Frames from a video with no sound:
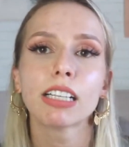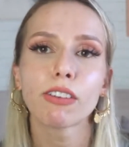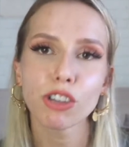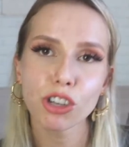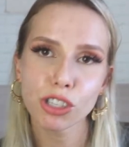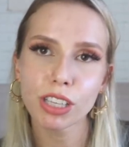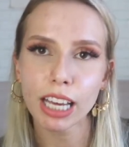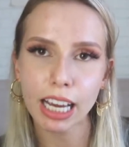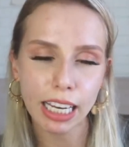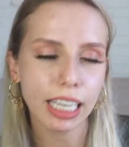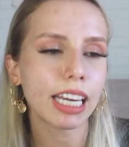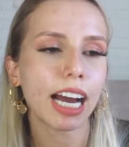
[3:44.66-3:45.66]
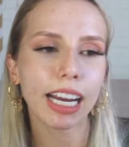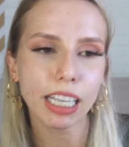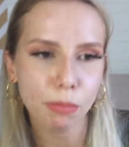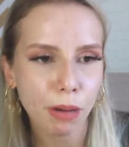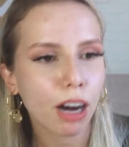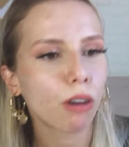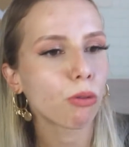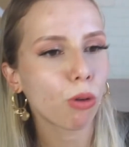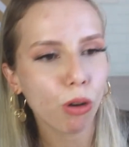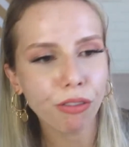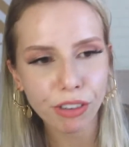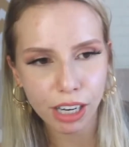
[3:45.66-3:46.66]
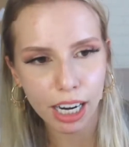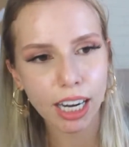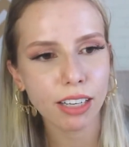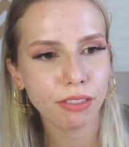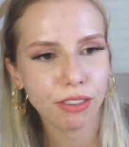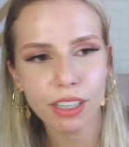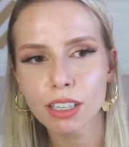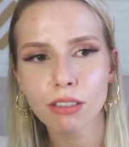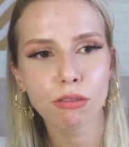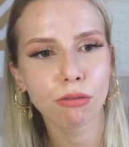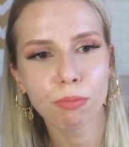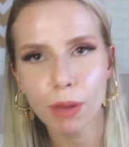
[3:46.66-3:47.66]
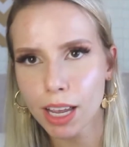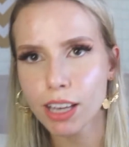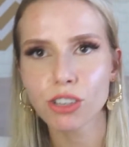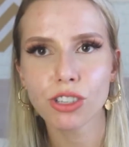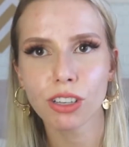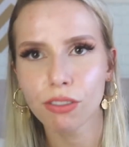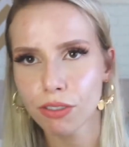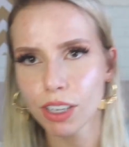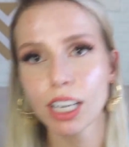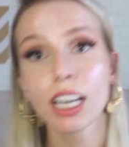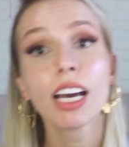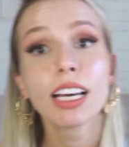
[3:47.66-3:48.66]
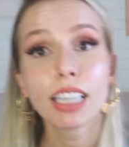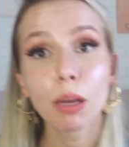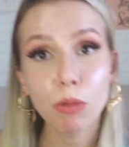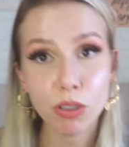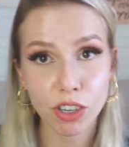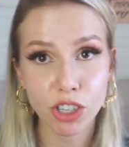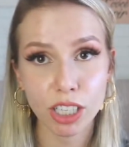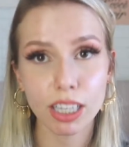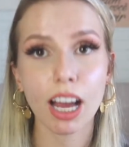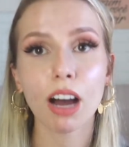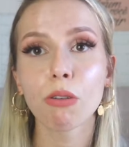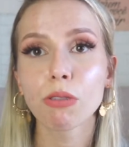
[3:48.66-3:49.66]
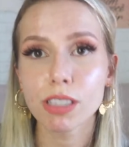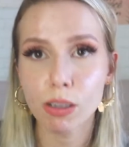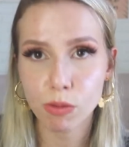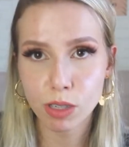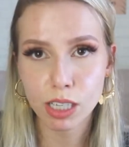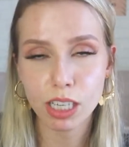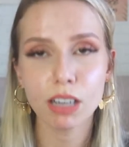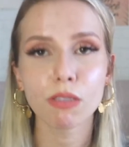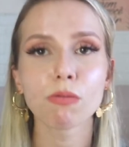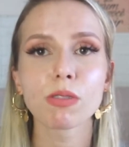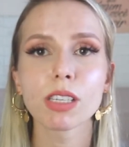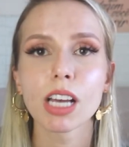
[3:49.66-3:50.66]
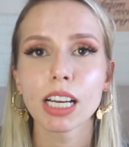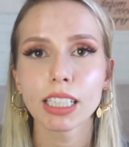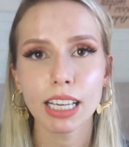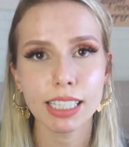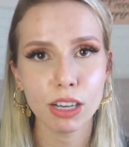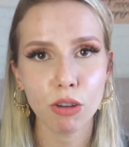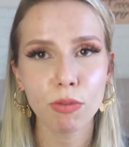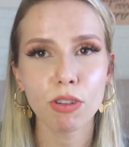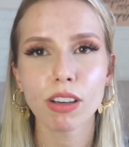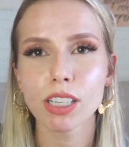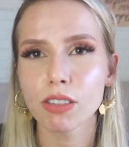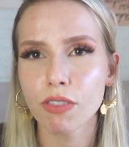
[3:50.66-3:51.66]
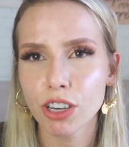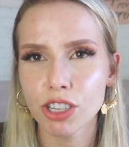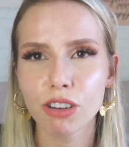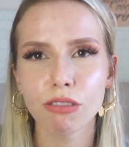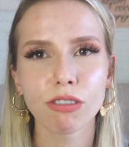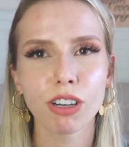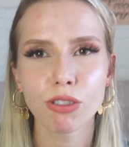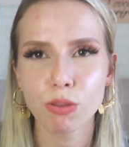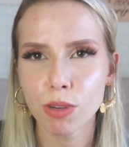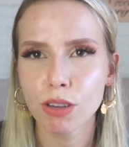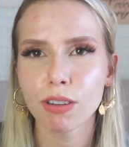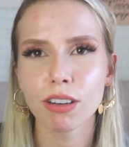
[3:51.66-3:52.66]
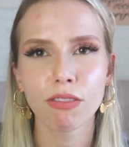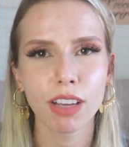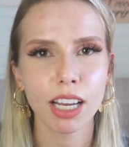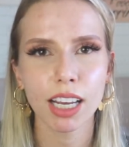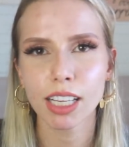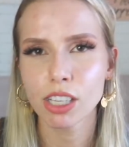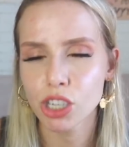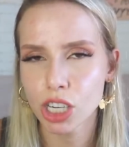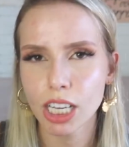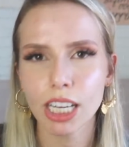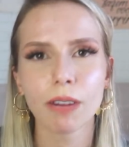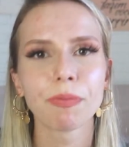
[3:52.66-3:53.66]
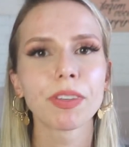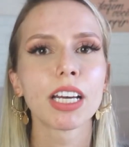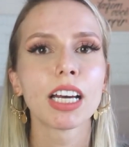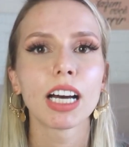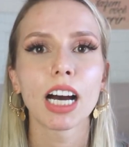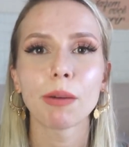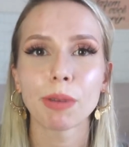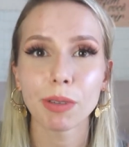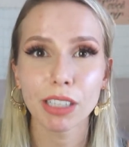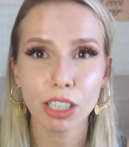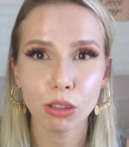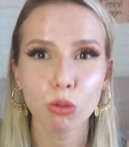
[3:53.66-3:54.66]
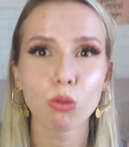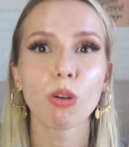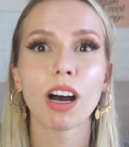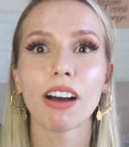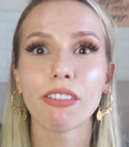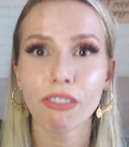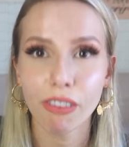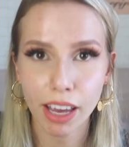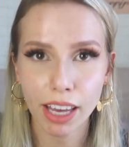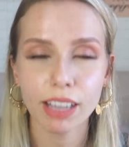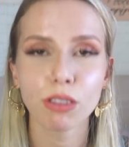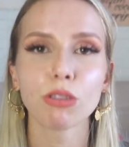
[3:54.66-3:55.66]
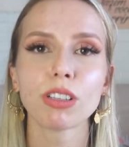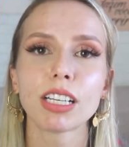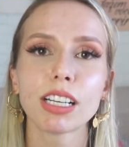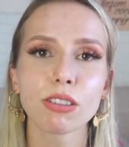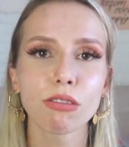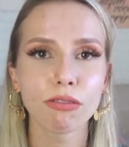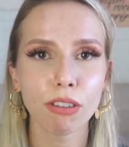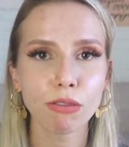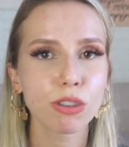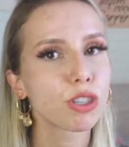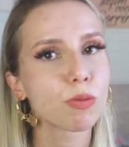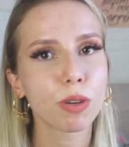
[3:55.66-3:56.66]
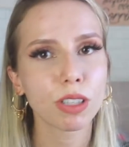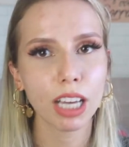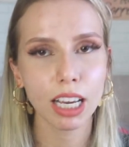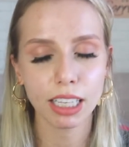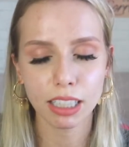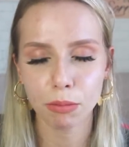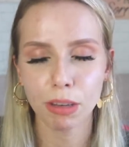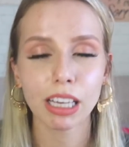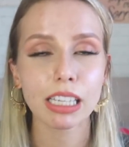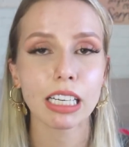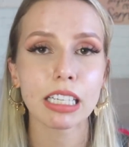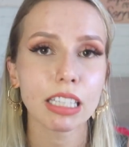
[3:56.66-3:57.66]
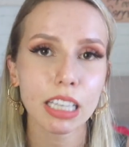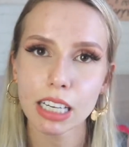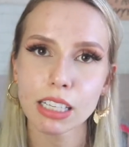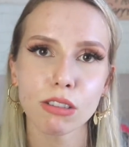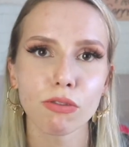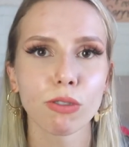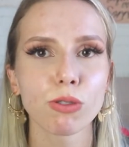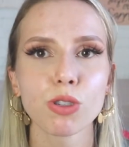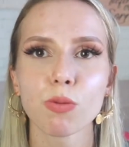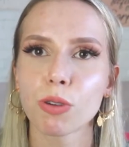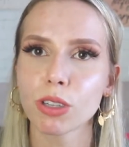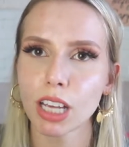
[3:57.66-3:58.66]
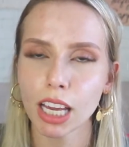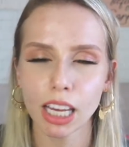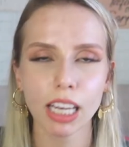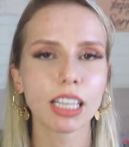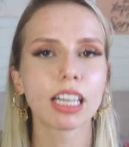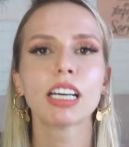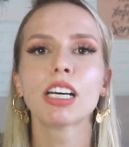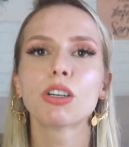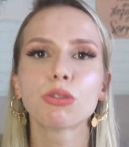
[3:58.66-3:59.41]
Então, a gente tem ali animal, ovo, carne, frango, peixe, enfim. Temos vegetal, que são os grãos, né, as leguminosas, feijão, grão de bico, ervilha, lentilha, a própria quinoa, aveia. Todos eles são fontes de proteína também. As castanhas são fontes de proteína.